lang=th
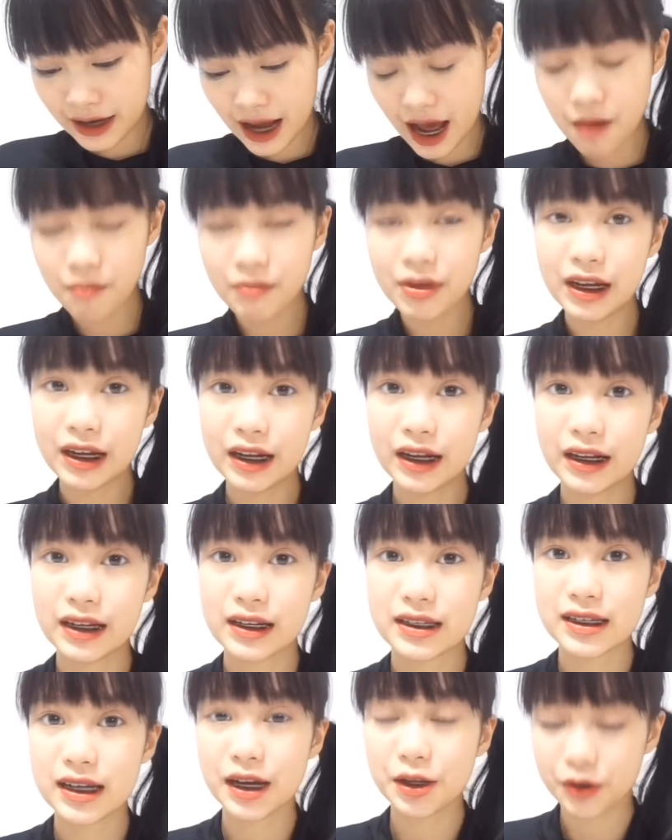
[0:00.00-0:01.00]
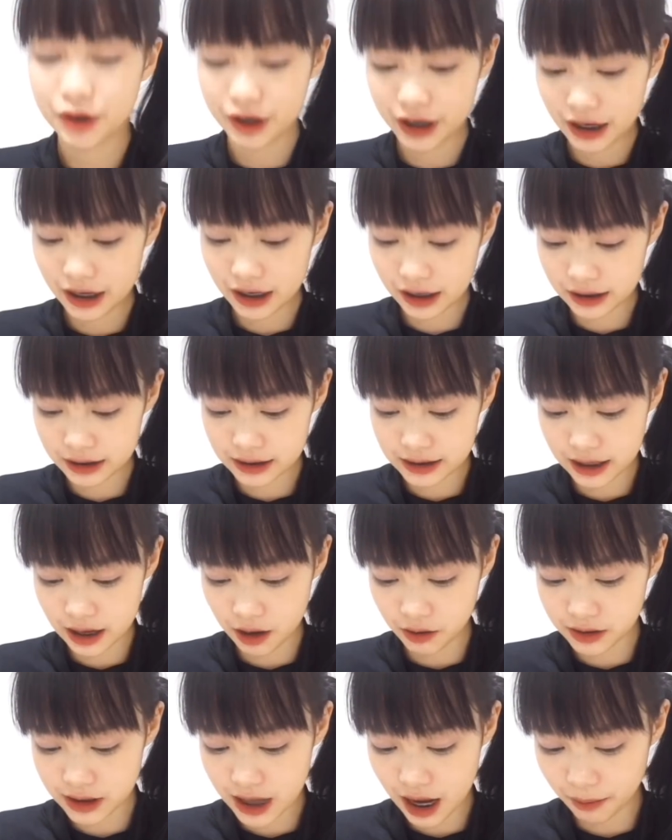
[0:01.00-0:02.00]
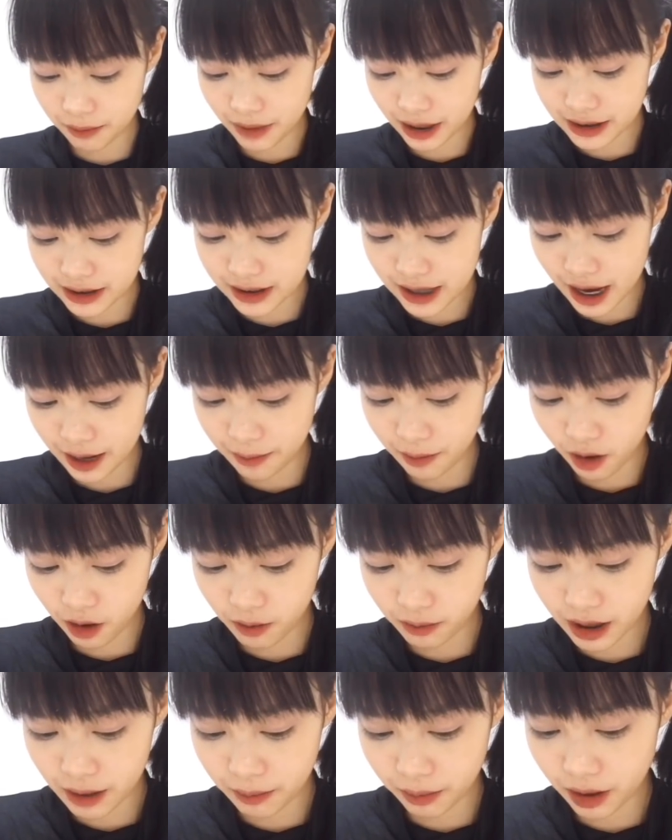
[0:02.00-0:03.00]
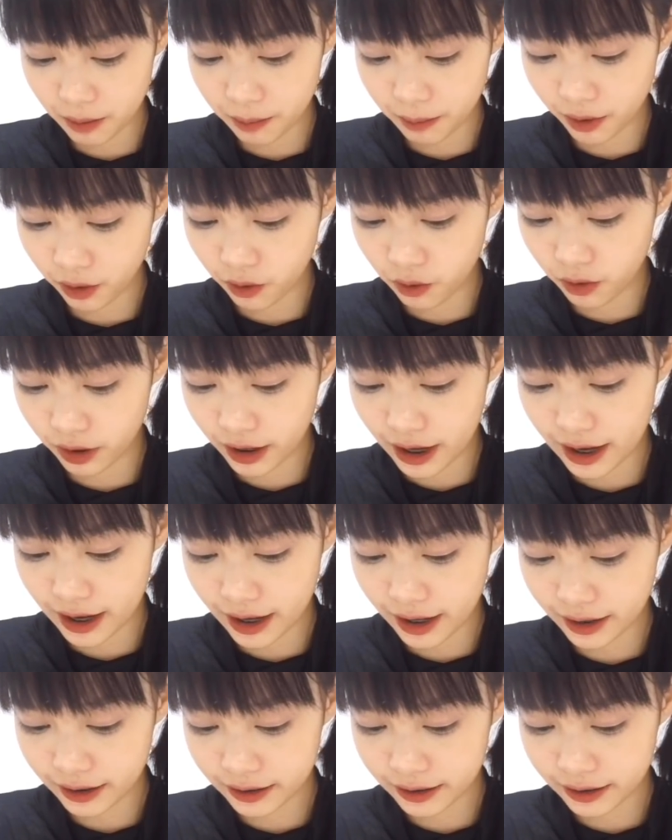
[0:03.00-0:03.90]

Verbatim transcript: ถ้ามีเสื้อตัวนี้ก็คือเราสั่งมาใส่พร้อมกับกระโปรงนะคะ